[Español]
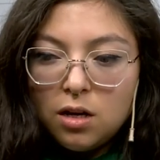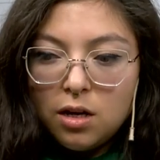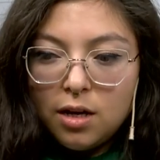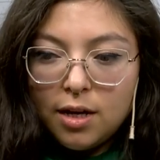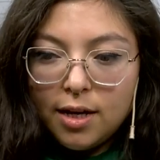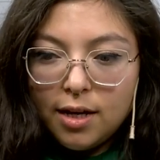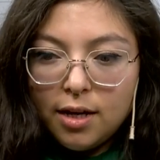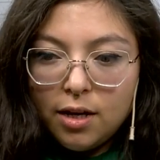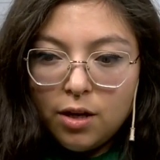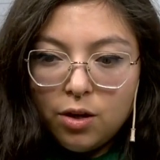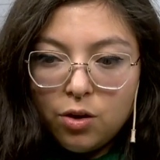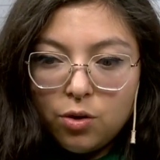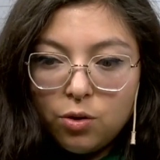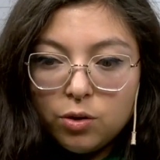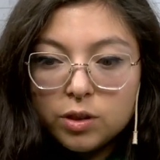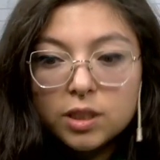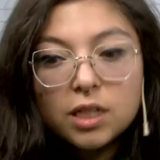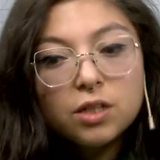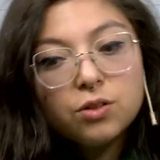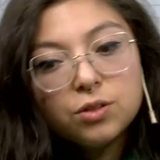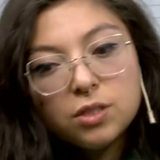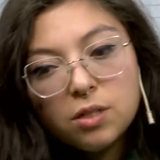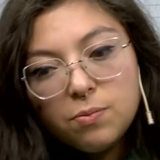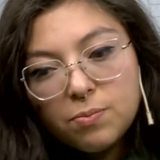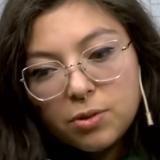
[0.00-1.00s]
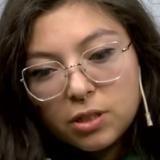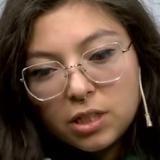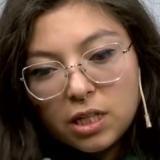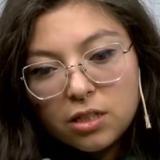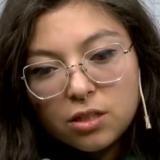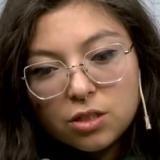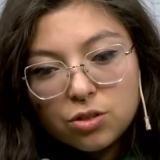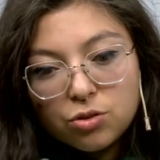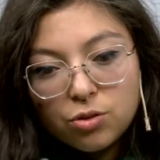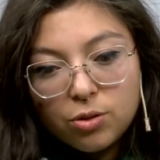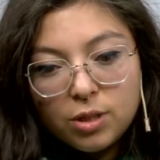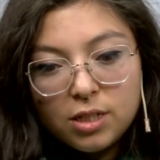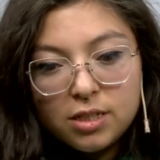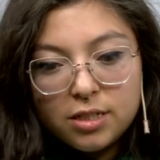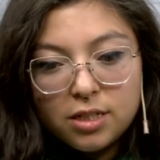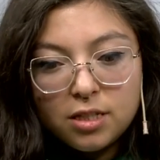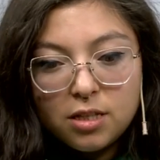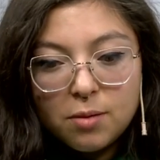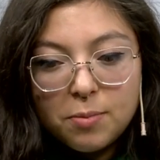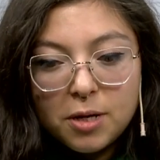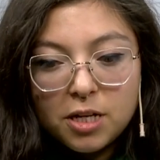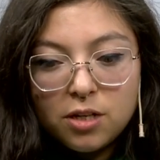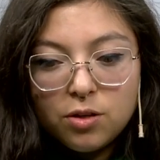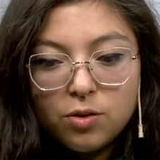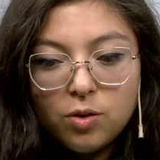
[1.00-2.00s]
Eh, otra cosa importante sobre el
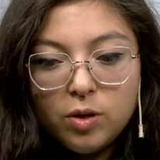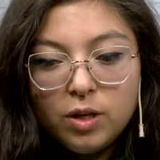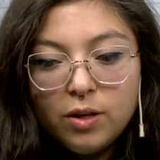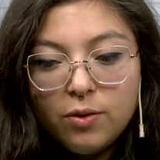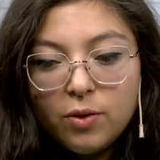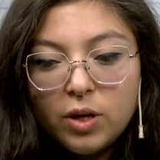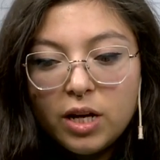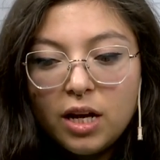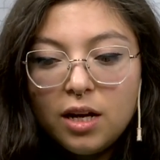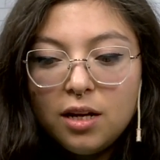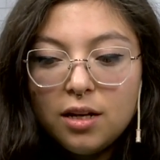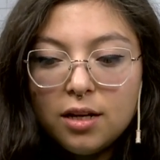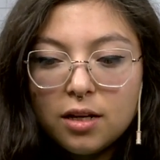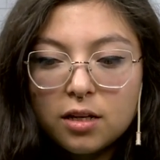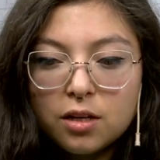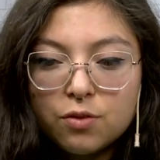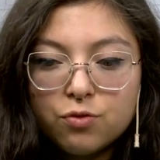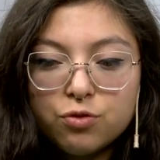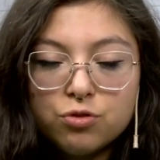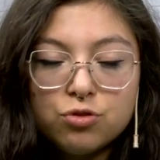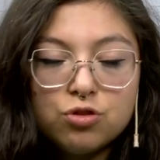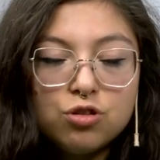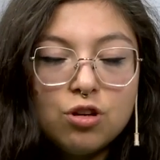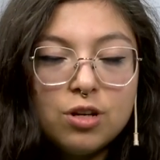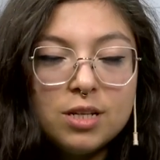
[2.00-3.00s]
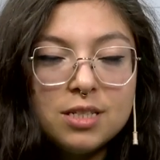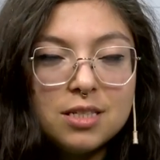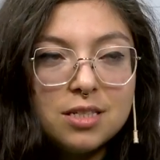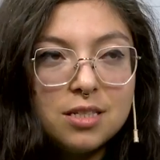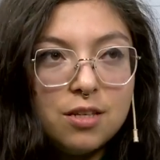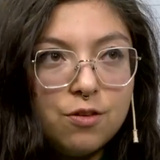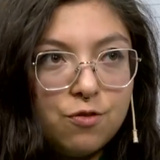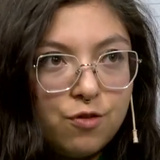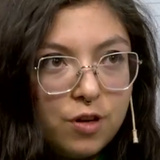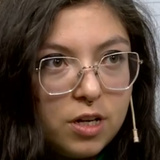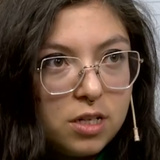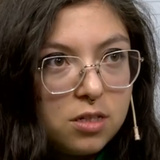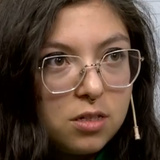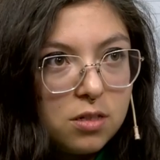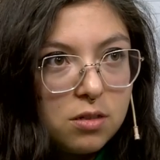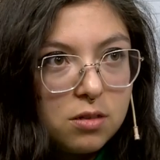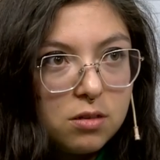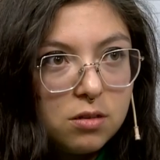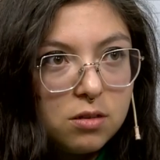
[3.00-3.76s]
sistema neoliberal es que funciona en cifras.